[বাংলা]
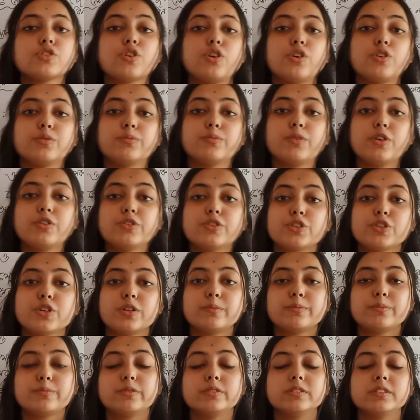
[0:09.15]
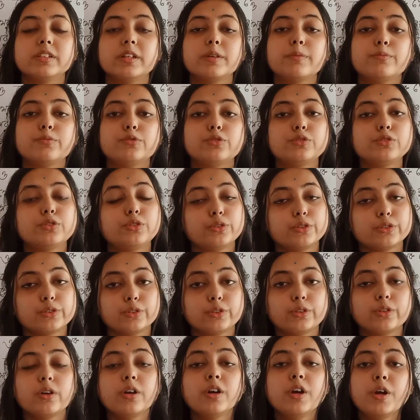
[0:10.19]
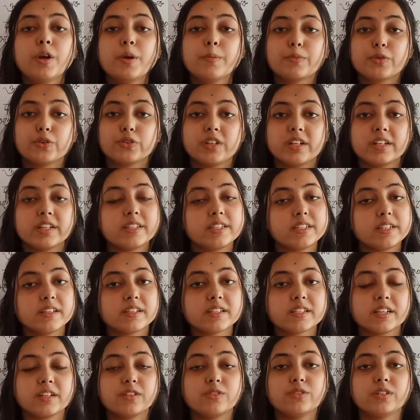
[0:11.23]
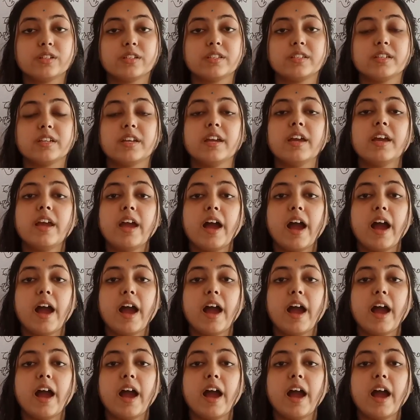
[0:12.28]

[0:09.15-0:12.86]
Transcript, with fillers: সংবহন সম্বন্ধে বহু তথ্য প্রদানের চেষ্টা করেছি